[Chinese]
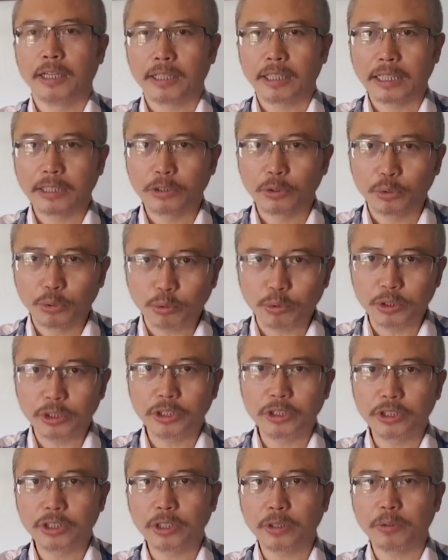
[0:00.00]
但是入
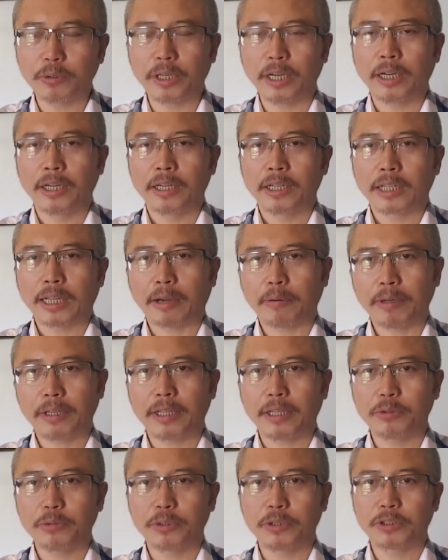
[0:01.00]
境之后呢，台湾
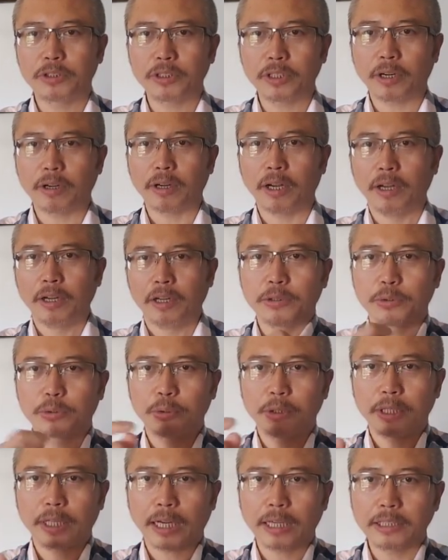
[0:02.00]
当局知道了，就
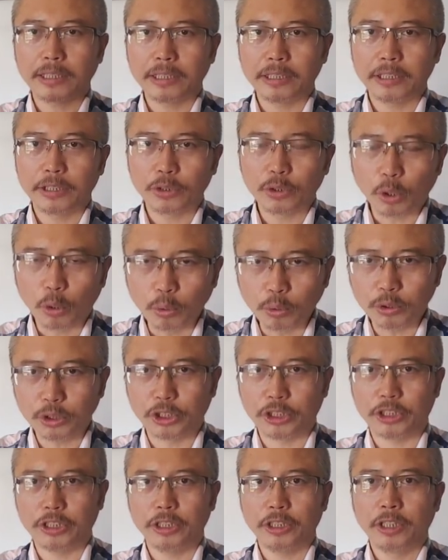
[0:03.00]
对他进行通
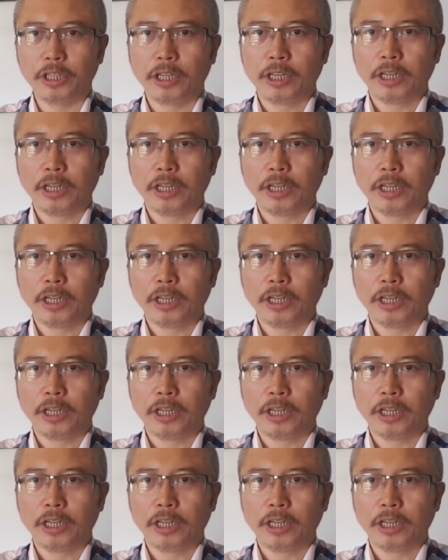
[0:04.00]
缉。